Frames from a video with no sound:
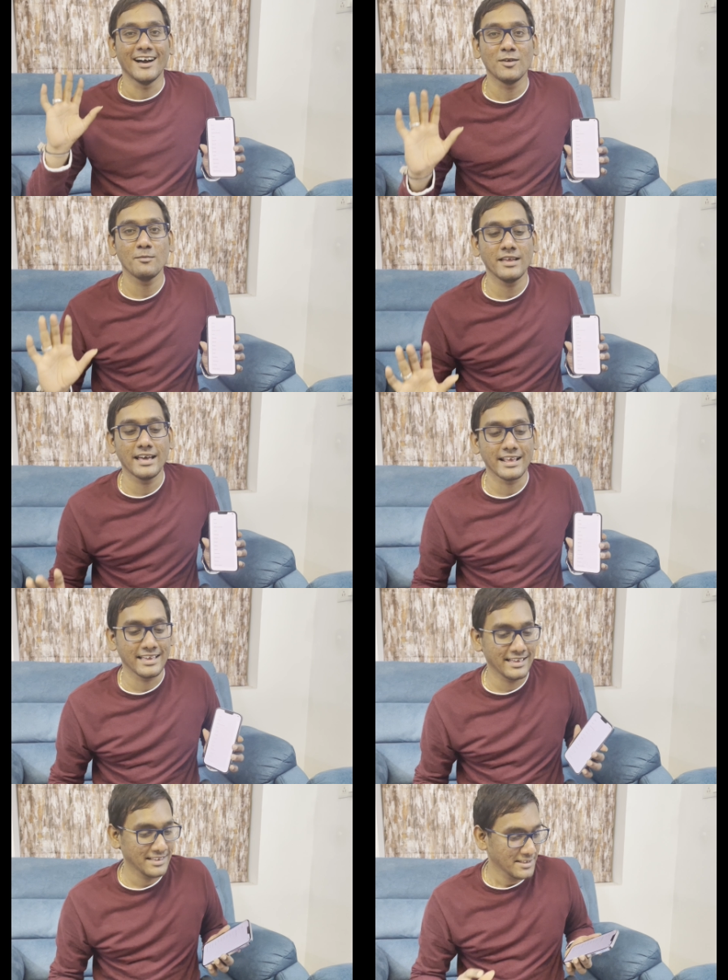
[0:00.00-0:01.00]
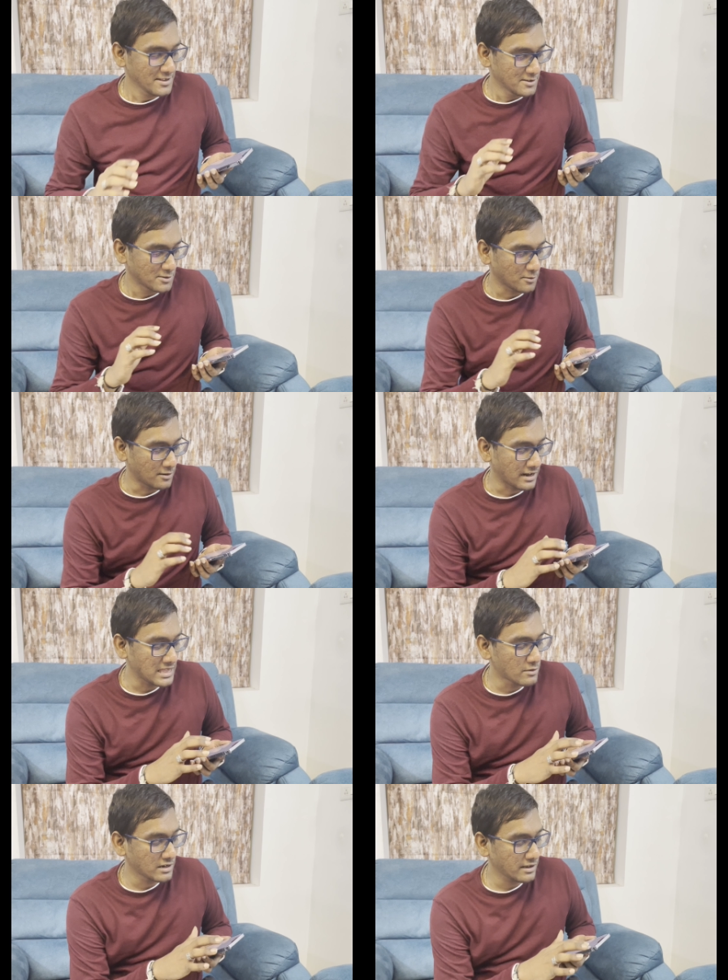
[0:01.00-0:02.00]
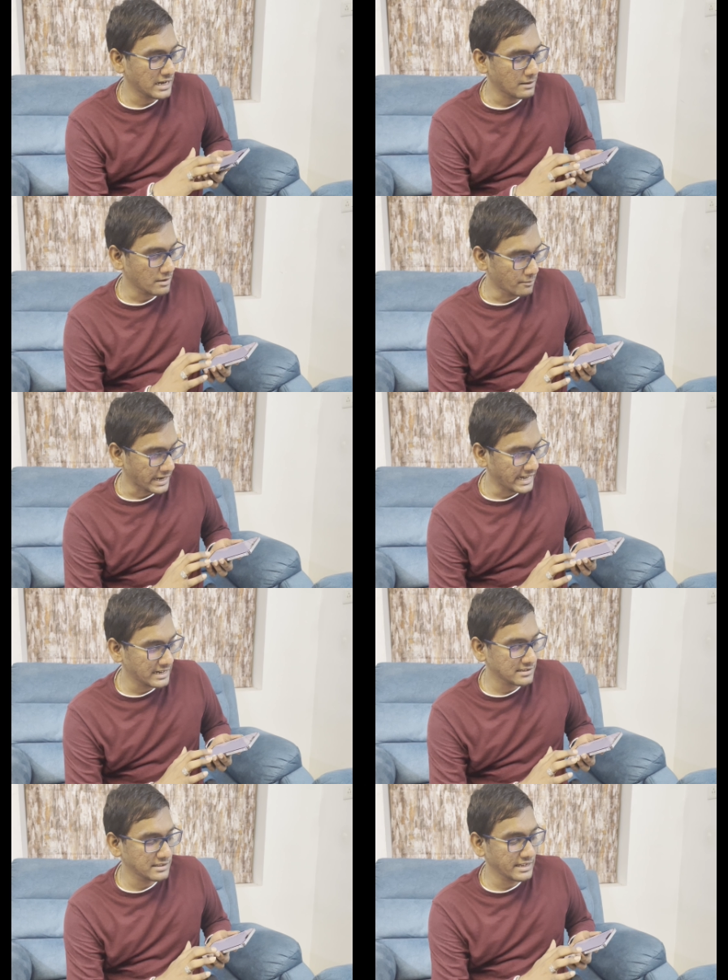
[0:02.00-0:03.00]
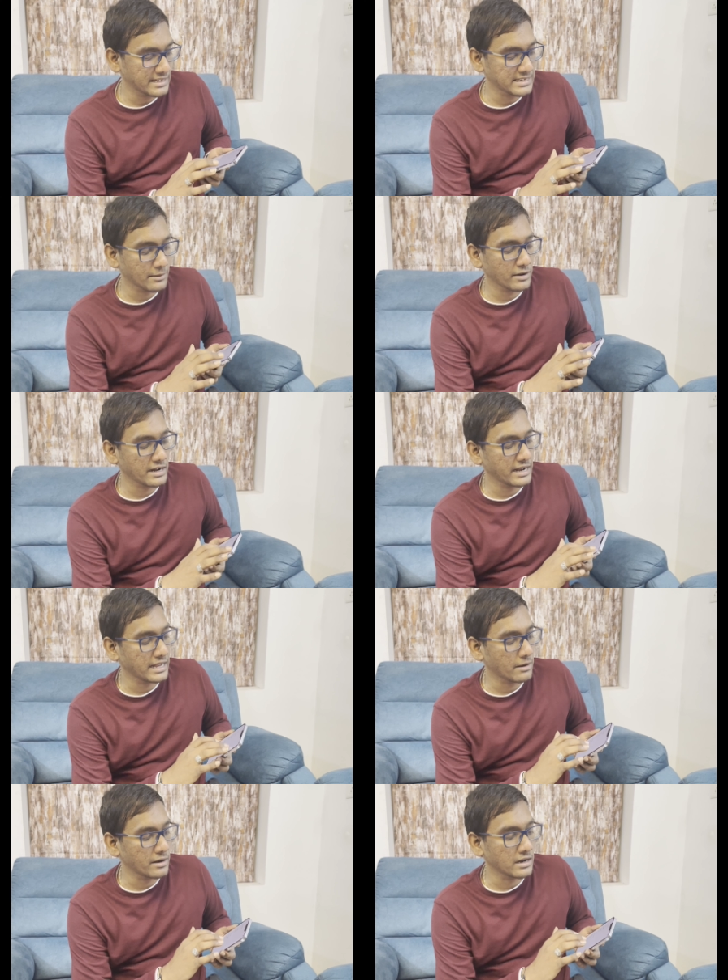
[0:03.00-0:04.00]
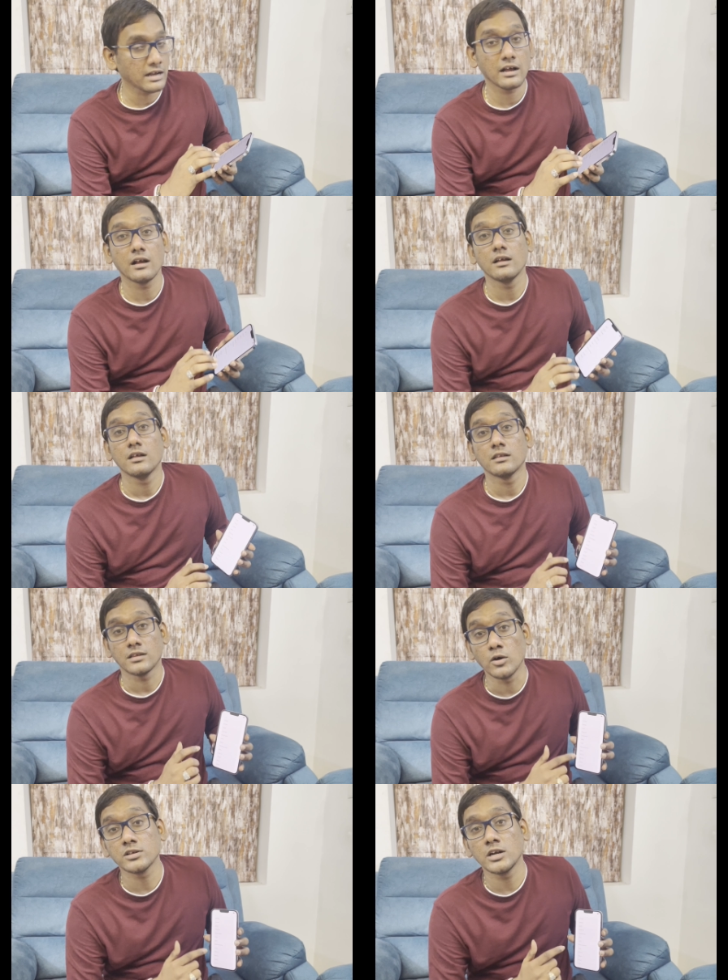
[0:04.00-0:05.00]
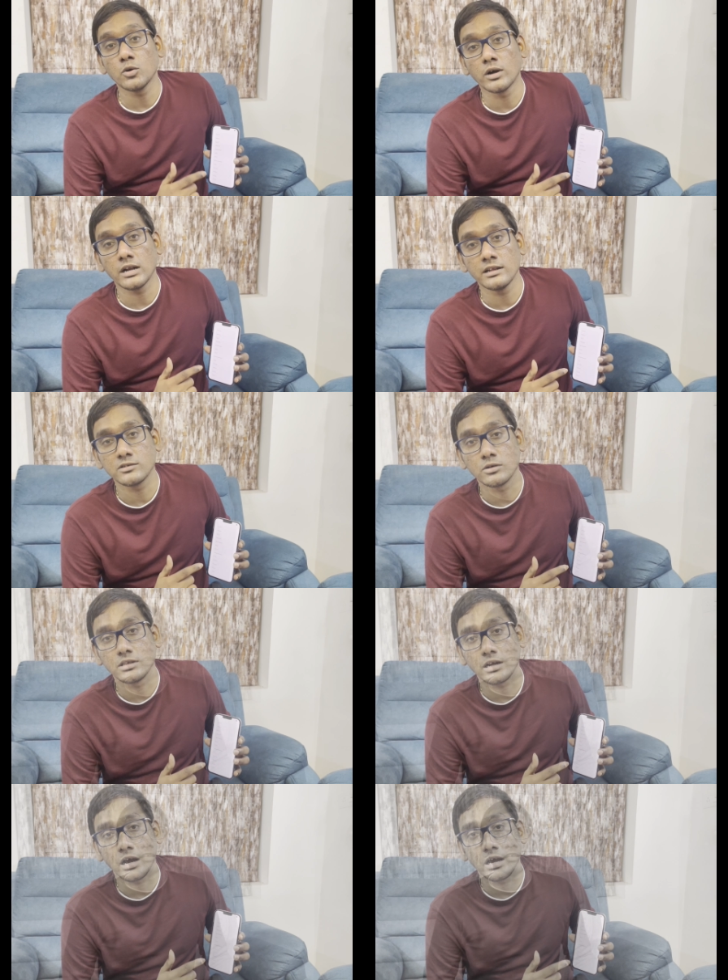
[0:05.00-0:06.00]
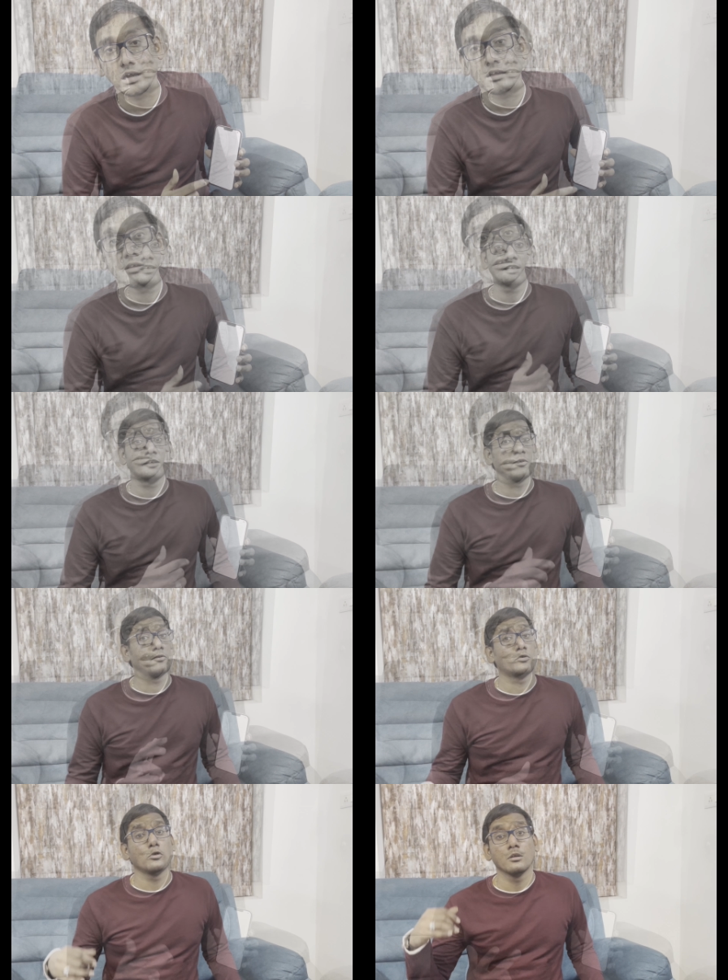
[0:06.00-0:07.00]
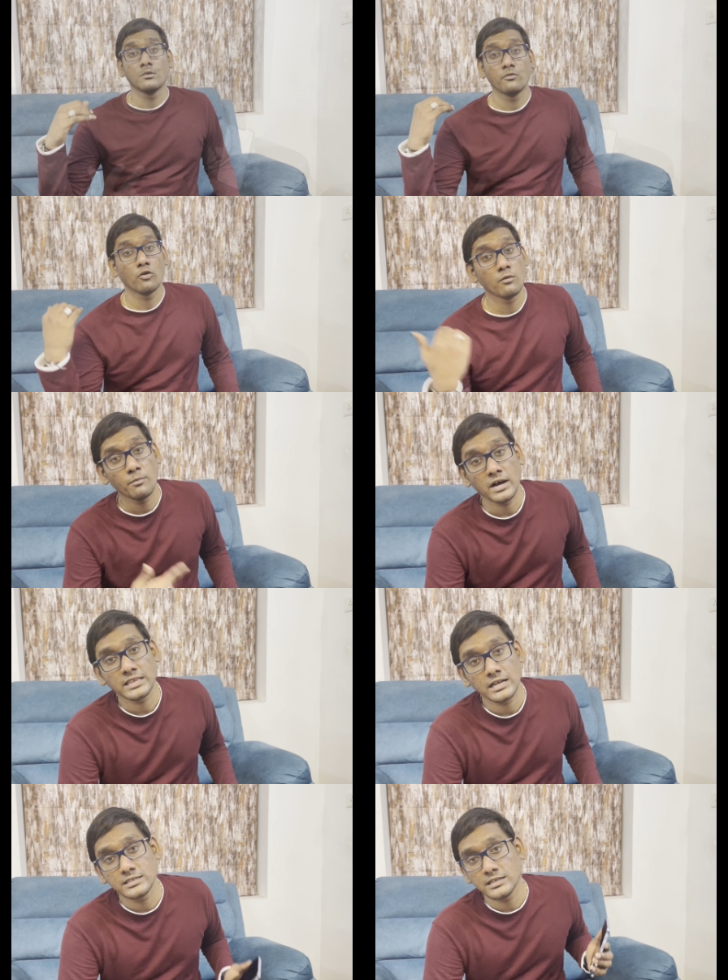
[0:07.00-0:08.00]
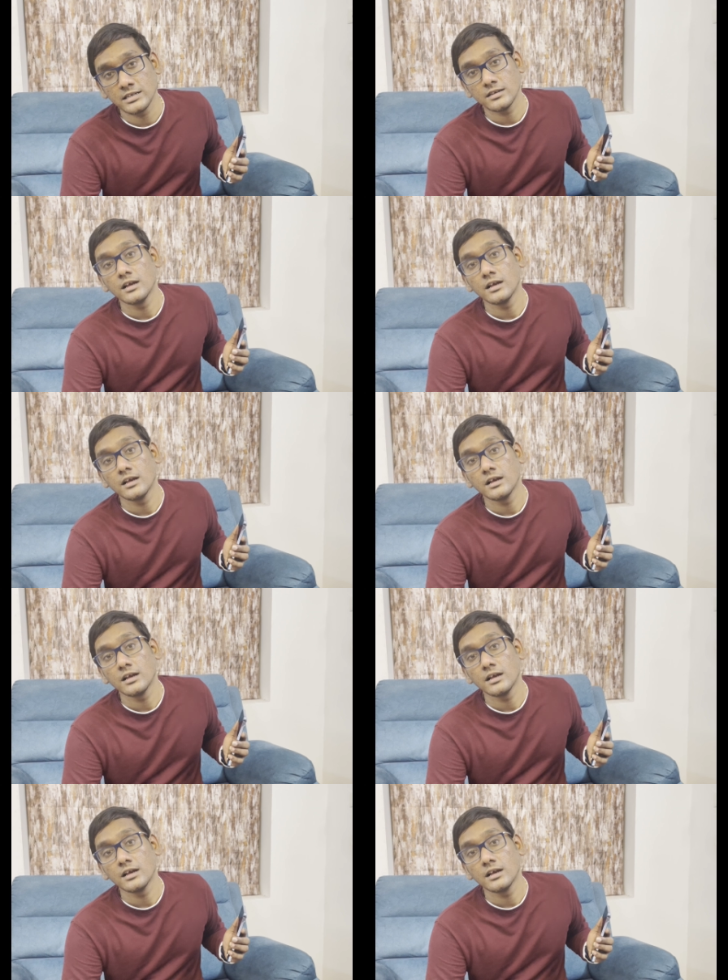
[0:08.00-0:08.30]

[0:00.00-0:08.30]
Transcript: அருமையாக இருக்குது ஸோ அது மட்டும் இல்லாமல் பிரைட்னஸ் நீங்கள் செக் பண்ணுறீங்க அப்படின்னா தௌசண்ட் டூ ஹண்ட்ரட் மினிட்ஸ் கொடுத்துருக்காங்க ஸோ ஸோ நம்ம ஃபோன் பார்த்தாச்சு